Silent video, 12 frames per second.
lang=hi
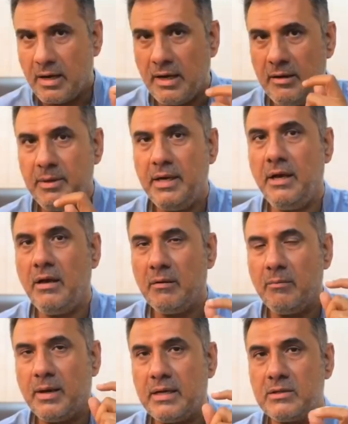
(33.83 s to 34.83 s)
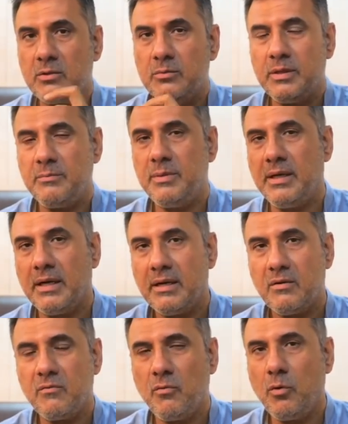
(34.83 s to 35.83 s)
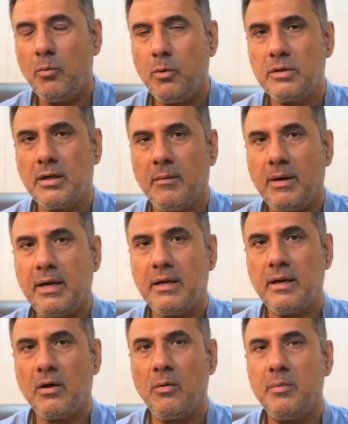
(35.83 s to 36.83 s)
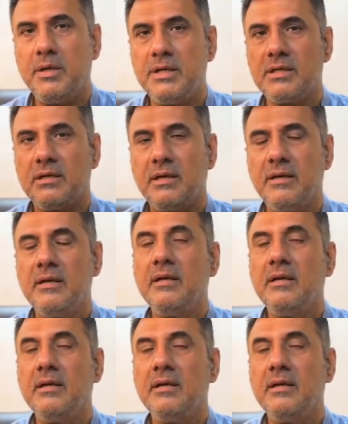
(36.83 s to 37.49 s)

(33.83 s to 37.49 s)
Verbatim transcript: अकल भी है और मासूमियत भी है और वो बहुत कमाल का कॉम्बिनेशन है